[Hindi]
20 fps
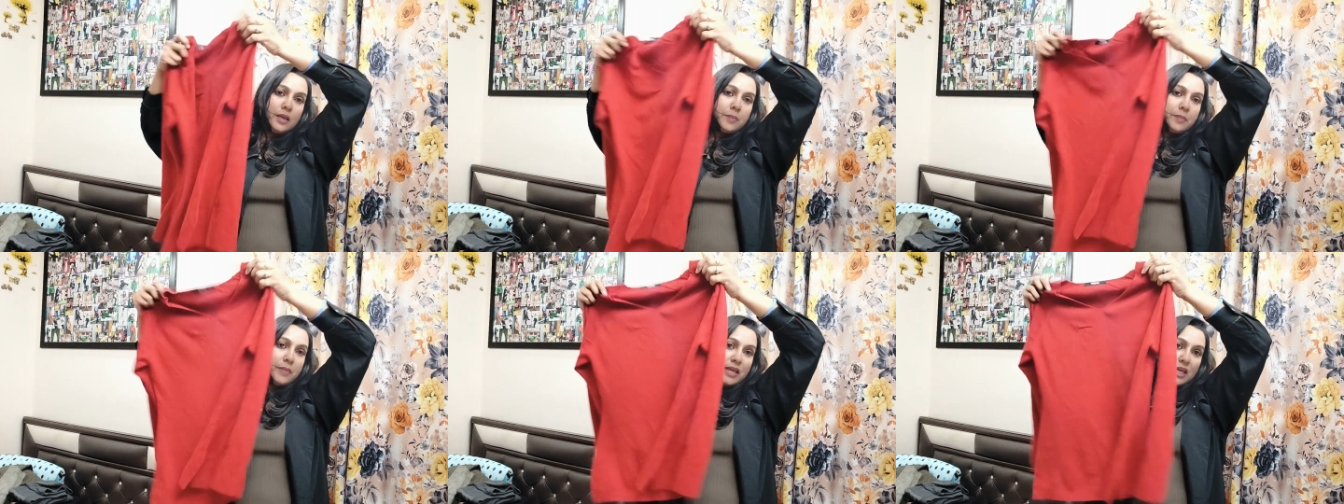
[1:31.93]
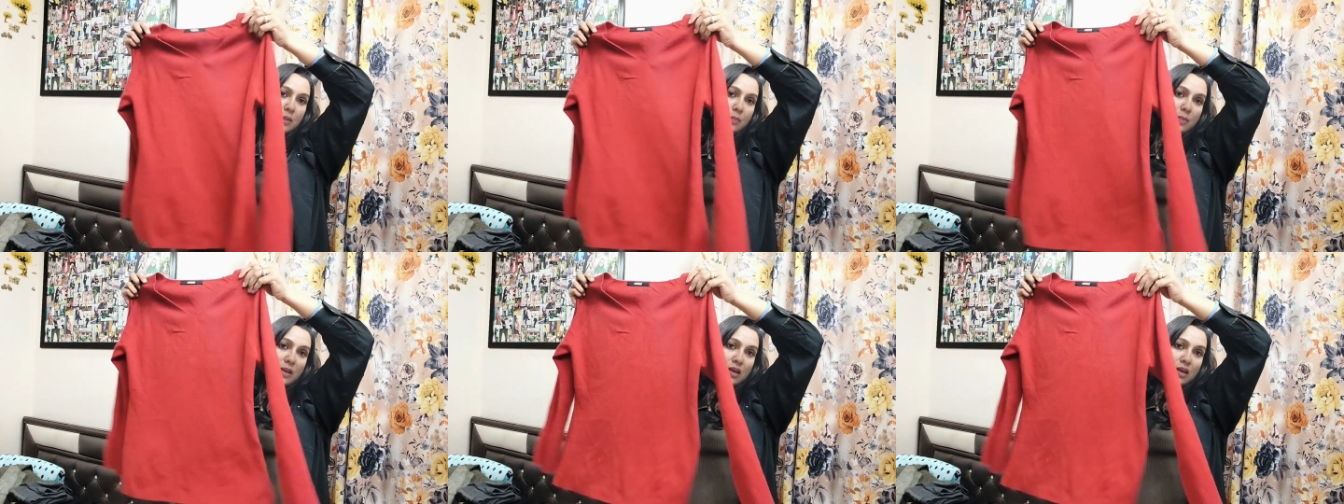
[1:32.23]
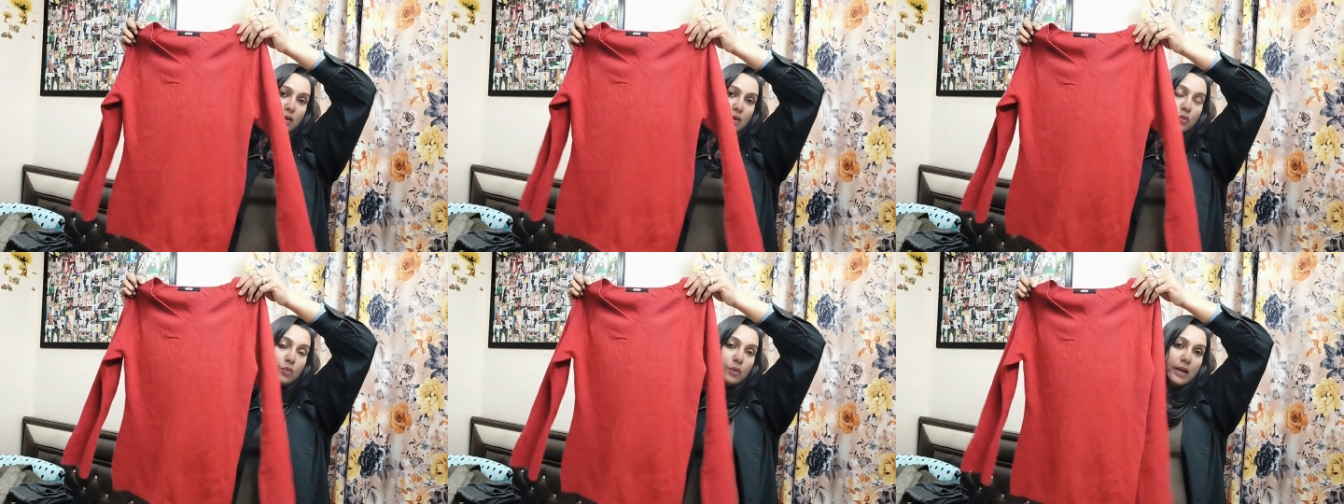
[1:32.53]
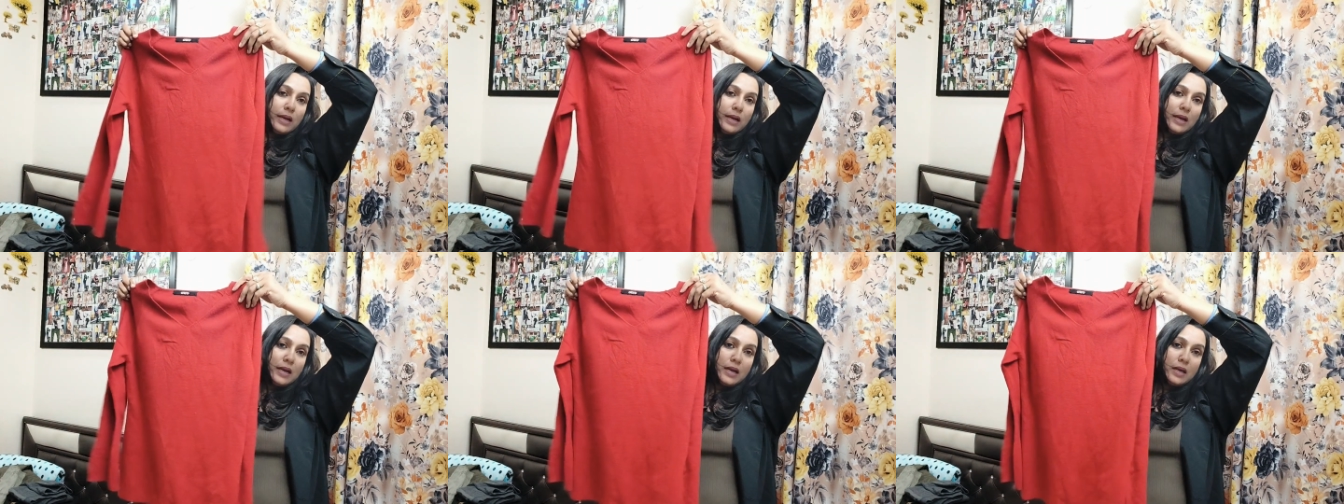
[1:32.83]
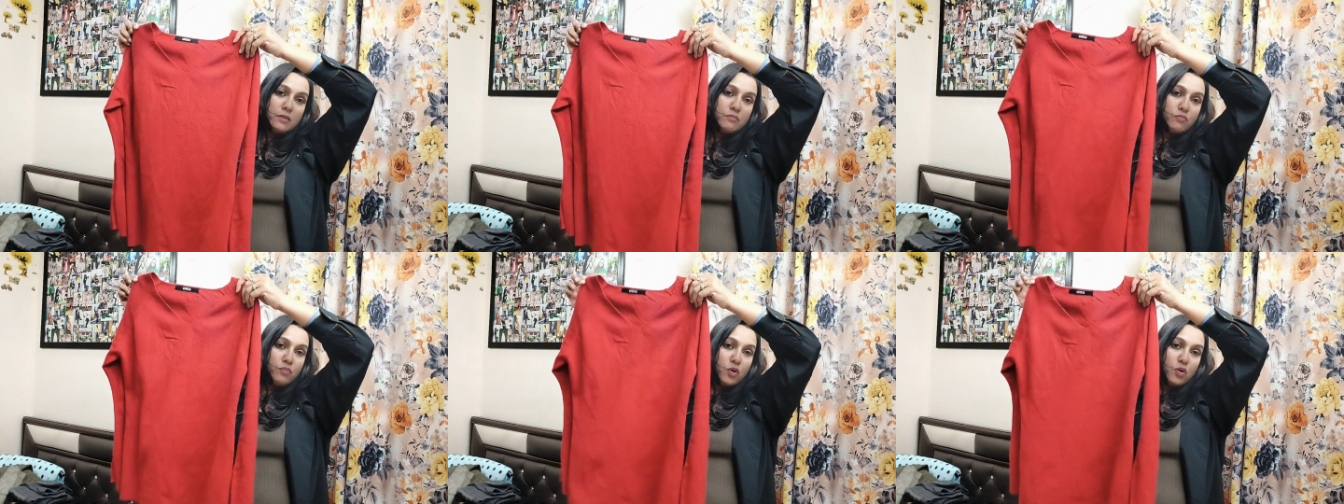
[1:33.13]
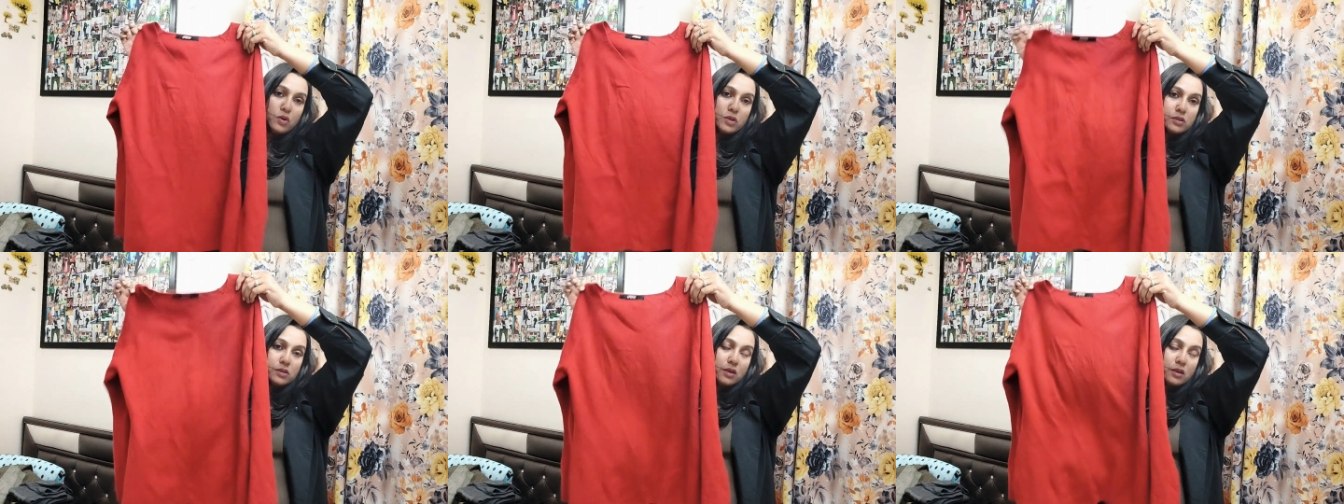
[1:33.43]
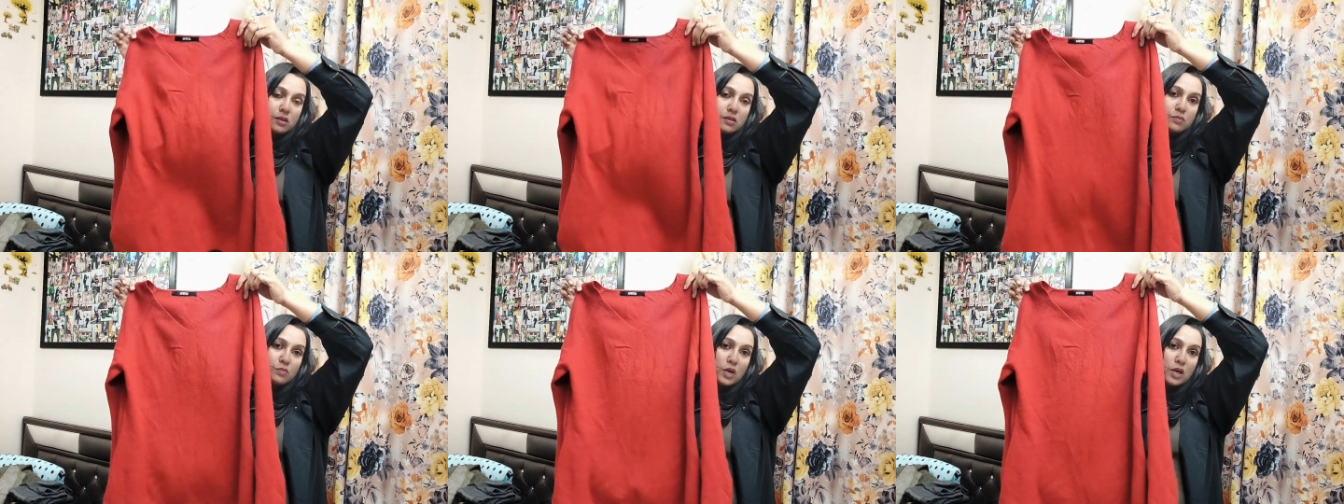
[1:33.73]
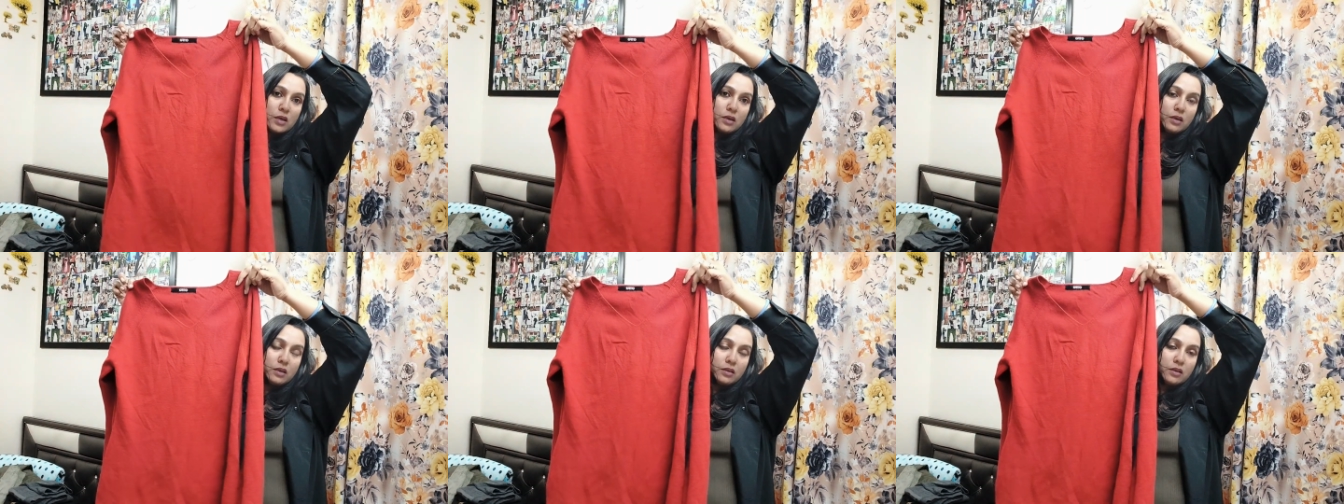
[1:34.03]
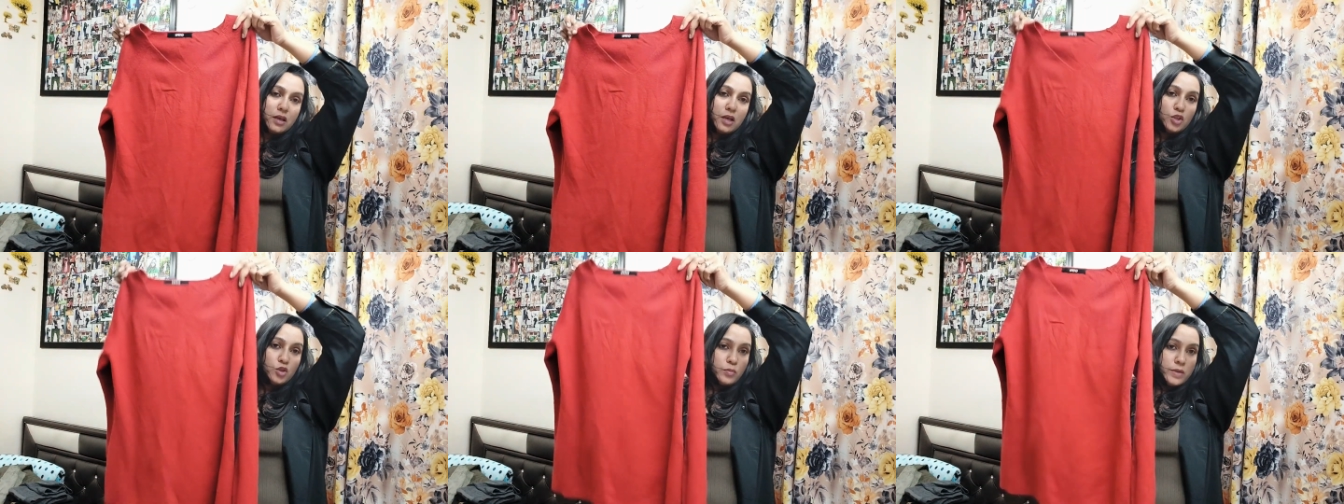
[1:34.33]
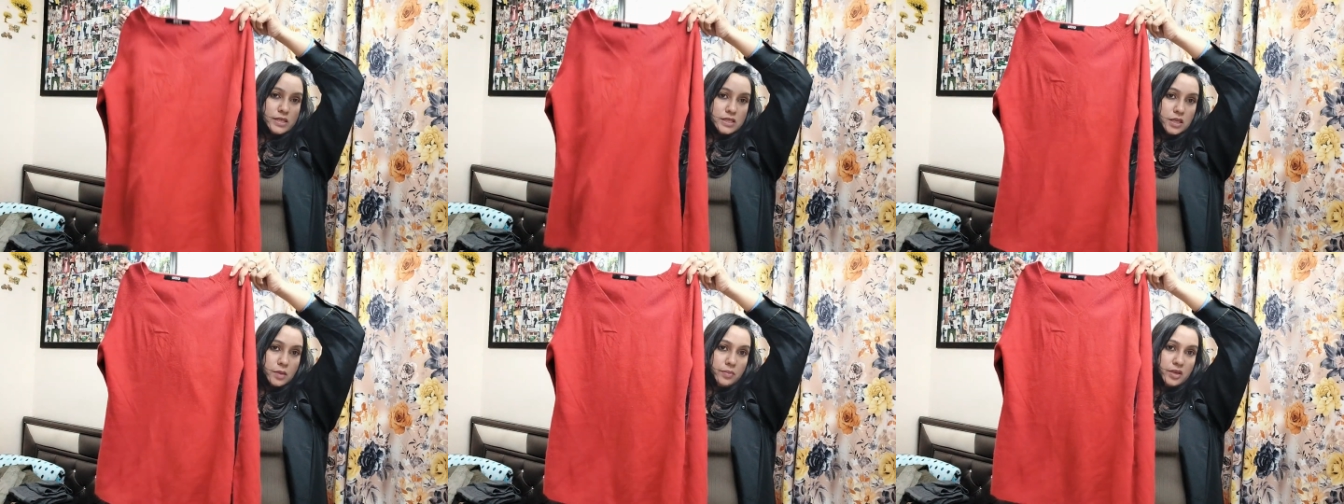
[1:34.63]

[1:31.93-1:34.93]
मैंने ये पहना हुआ है एंड बहुत ज़्यादा स्मार्ट लगता है तो मैं इसकी